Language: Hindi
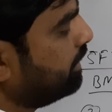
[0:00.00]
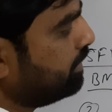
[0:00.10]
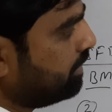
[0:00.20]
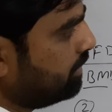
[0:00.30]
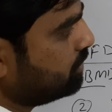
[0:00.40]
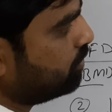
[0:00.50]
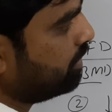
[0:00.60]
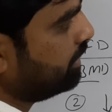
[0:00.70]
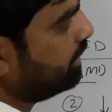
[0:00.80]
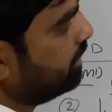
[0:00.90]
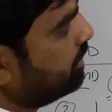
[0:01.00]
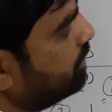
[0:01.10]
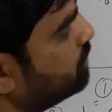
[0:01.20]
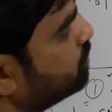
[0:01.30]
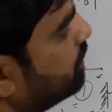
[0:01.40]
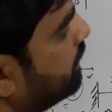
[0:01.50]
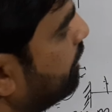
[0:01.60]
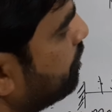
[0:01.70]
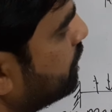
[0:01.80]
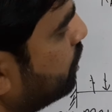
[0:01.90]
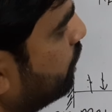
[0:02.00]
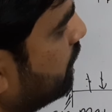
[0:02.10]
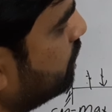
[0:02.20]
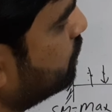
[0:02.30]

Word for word: या इंक्रीज हुआ है या डिक्रीज हुआ है वो एक